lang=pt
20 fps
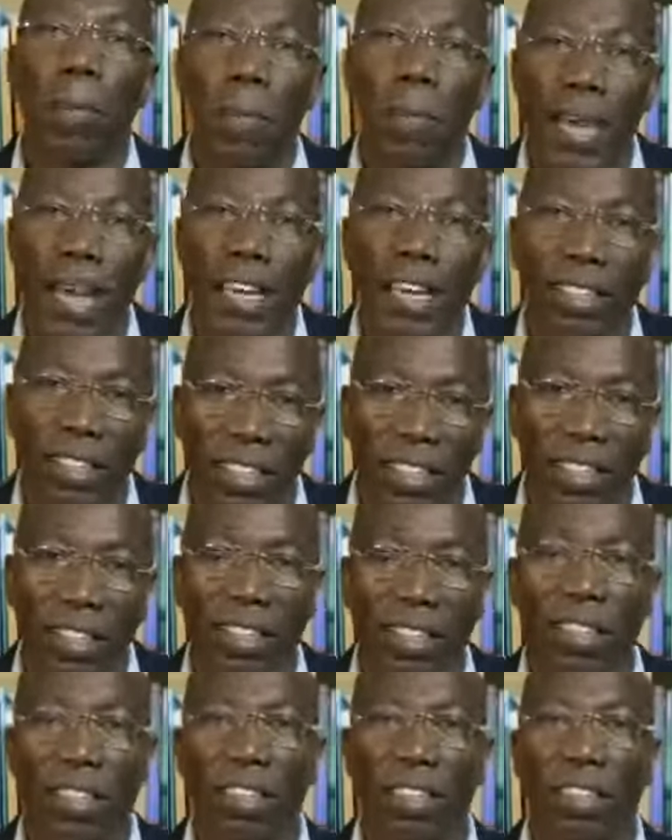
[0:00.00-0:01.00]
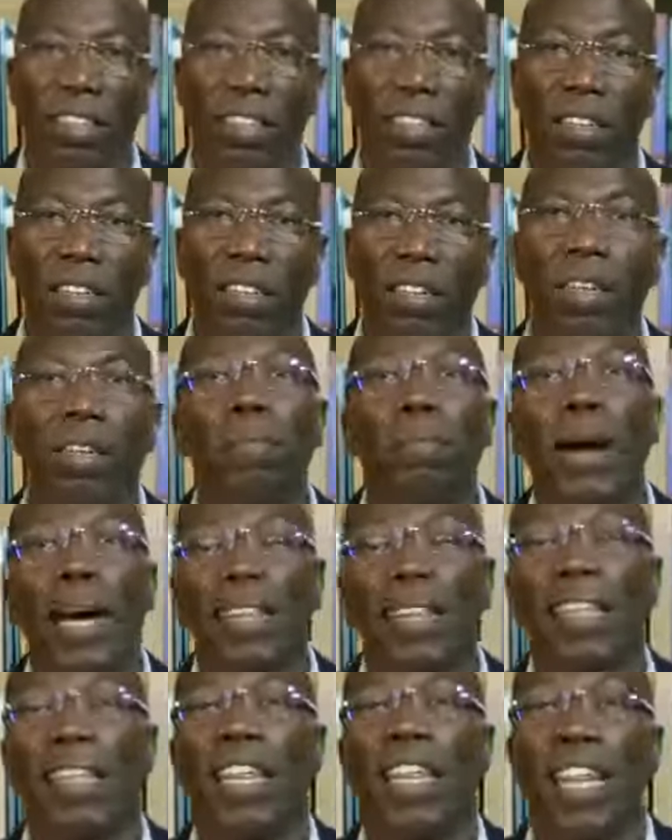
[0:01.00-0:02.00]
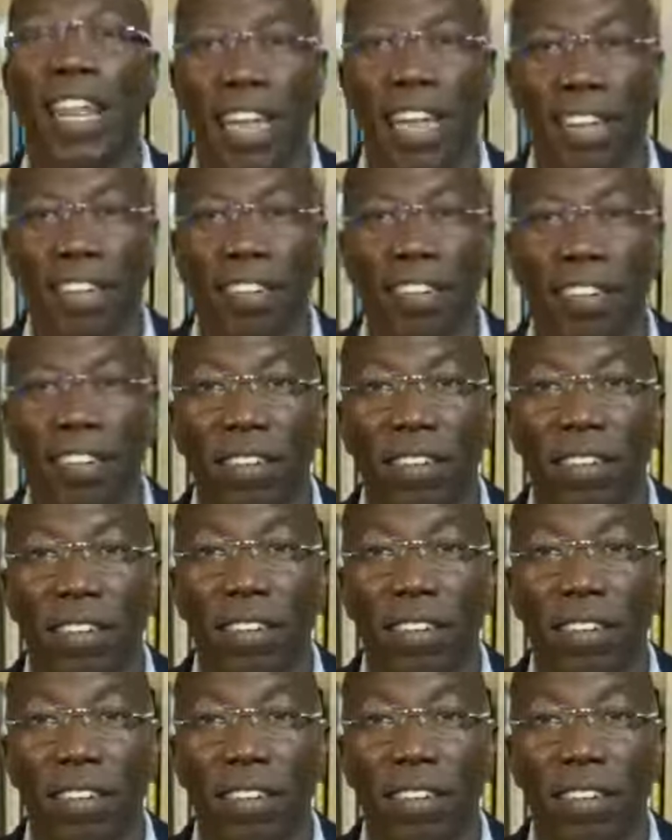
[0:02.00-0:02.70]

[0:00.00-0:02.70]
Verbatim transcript: PAIGC, debate de ideias,